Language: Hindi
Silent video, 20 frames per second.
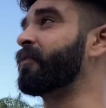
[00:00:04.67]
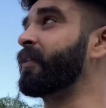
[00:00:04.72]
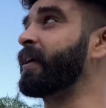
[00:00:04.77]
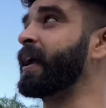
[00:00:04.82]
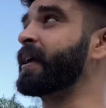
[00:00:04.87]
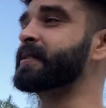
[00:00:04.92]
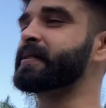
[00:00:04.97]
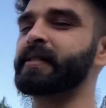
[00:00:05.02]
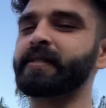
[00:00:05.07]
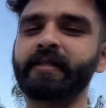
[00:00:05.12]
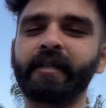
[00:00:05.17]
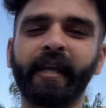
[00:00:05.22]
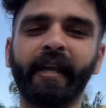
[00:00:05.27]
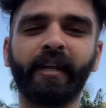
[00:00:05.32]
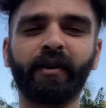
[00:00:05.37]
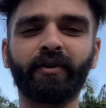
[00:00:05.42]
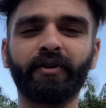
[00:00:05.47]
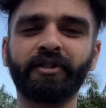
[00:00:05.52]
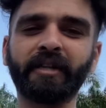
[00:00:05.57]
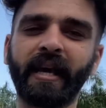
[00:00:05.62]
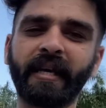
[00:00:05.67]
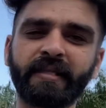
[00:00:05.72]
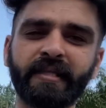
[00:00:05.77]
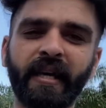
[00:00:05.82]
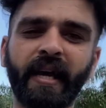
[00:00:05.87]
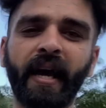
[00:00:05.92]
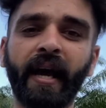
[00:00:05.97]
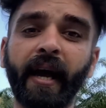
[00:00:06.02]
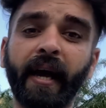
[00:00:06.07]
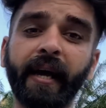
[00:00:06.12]
फ्रेंड्स सीन कुछ ऐसे
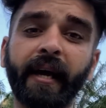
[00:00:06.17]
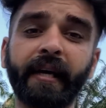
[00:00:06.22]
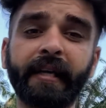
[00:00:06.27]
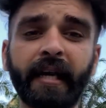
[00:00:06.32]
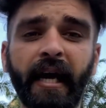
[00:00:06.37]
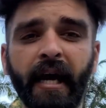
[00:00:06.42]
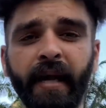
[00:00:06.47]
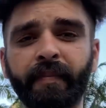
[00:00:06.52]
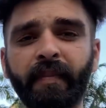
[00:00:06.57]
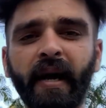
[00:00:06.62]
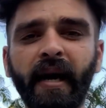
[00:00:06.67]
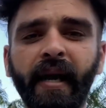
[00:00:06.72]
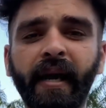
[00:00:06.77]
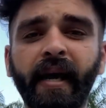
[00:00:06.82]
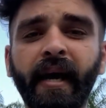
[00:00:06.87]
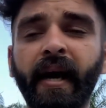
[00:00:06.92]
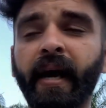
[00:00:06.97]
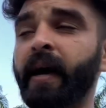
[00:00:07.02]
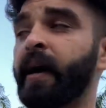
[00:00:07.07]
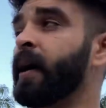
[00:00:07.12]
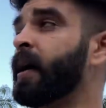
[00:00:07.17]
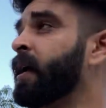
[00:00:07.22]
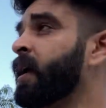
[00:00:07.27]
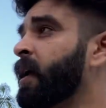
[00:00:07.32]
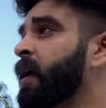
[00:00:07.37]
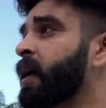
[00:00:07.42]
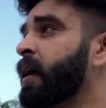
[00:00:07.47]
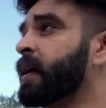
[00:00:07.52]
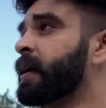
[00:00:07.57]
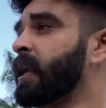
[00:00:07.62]
है कि टाइम आ गया है
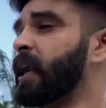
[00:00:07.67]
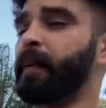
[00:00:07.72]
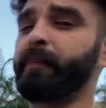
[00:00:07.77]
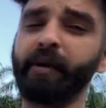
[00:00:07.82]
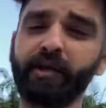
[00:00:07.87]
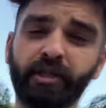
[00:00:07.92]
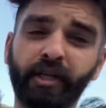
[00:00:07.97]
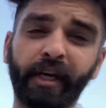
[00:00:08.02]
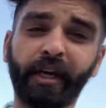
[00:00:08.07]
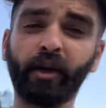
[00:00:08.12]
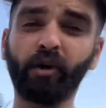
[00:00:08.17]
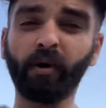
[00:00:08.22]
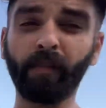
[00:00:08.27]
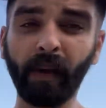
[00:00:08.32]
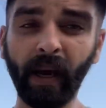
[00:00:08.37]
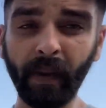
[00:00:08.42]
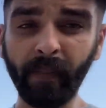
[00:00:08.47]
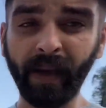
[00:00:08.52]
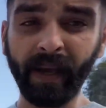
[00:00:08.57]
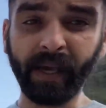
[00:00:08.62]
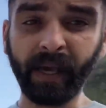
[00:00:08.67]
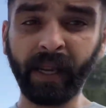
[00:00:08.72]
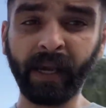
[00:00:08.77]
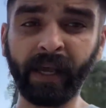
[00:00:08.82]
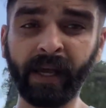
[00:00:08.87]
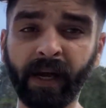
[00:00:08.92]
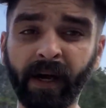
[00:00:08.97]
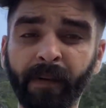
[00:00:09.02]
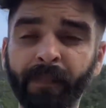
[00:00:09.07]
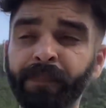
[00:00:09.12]
क्राबी सिटी को बाय बाय कहने
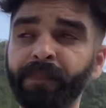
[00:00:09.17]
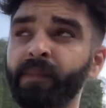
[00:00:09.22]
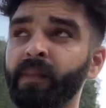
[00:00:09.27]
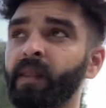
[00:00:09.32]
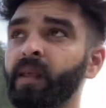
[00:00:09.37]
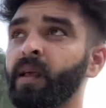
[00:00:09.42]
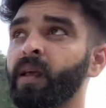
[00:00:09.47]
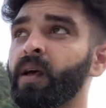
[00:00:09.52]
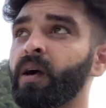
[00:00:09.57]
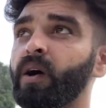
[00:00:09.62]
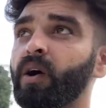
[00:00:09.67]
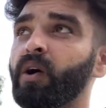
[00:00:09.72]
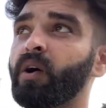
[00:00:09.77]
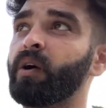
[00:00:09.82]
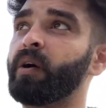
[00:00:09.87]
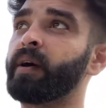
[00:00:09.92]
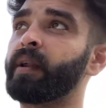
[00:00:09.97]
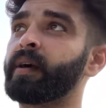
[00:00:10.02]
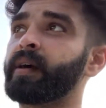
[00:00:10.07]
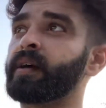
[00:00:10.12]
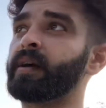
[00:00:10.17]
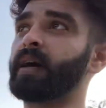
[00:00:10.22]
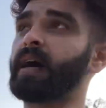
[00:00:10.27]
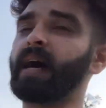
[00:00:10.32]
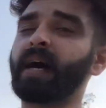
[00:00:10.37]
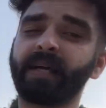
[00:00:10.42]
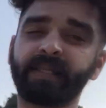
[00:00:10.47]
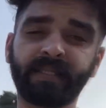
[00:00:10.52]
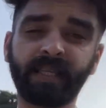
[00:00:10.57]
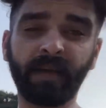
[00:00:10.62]
का और
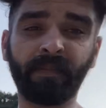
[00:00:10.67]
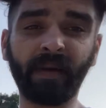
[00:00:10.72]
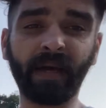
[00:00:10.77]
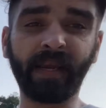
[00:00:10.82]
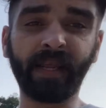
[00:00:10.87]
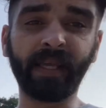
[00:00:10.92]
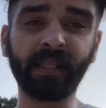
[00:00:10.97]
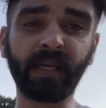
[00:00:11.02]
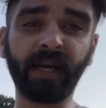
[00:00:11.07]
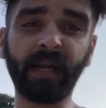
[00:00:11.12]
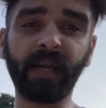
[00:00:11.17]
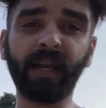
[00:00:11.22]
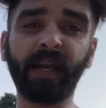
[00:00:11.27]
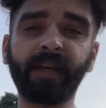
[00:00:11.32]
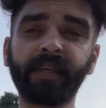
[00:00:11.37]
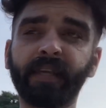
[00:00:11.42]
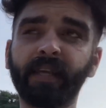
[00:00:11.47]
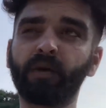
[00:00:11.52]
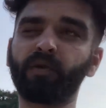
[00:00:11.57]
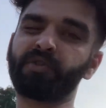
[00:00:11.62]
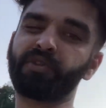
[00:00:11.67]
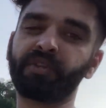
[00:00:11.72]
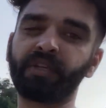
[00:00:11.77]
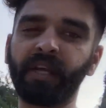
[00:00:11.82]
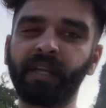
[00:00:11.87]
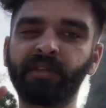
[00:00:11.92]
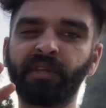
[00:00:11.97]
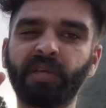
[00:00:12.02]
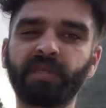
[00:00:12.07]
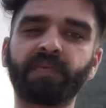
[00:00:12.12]
आज से हमारी थाईलैंड की कुछ
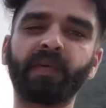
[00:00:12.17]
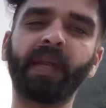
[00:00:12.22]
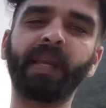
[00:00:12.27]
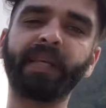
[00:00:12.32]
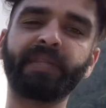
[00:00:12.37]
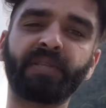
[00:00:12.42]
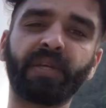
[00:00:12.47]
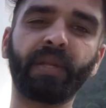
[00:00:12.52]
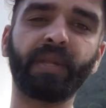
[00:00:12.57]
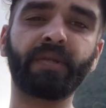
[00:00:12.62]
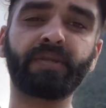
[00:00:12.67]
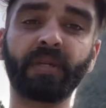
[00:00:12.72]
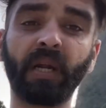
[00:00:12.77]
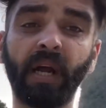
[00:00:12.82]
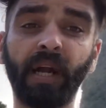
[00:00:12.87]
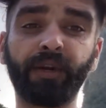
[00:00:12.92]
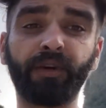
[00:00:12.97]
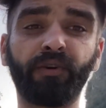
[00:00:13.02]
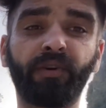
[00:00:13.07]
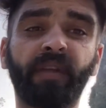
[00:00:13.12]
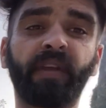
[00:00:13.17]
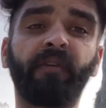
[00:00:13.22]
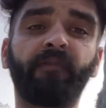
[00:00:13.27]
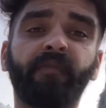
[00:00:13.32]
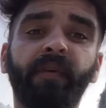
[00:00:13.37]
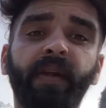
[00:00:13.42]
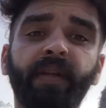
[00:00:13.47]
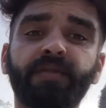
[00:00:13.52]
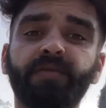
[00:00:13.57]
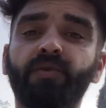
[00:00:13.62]
डेंजरस वाली सीरीज़ स्टार्ट हो रही है
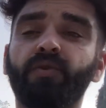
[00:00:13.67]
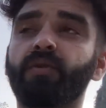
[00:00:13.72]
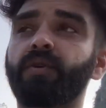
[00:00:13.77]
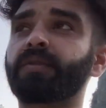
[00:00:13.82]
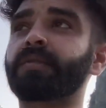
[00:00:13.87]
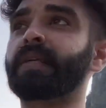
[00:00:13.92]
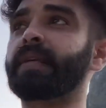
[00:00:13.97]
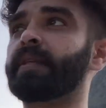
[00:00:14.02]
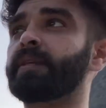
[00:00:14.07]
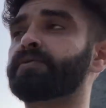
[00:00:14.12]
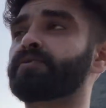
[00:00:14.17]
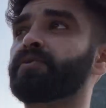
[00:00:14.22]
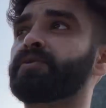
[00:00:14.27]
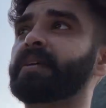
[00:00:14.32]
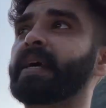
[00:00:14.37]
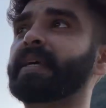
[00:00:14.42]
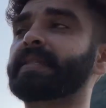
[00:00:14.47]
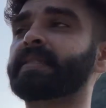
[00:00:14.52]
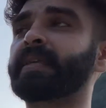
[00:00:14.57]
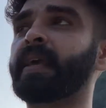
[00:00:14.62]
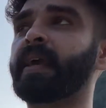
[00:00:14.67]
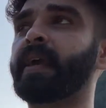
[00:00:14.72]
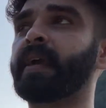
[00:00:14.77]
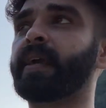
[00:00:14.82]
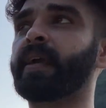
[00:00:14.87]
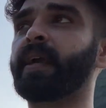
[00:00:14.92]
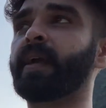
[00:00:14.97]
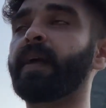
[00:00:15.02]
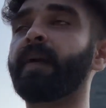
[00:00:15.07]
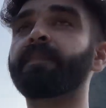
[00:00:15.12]
फ्रेंड्स और सीरीज़ कुछ ऐसी हैं
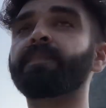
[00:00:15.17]
कि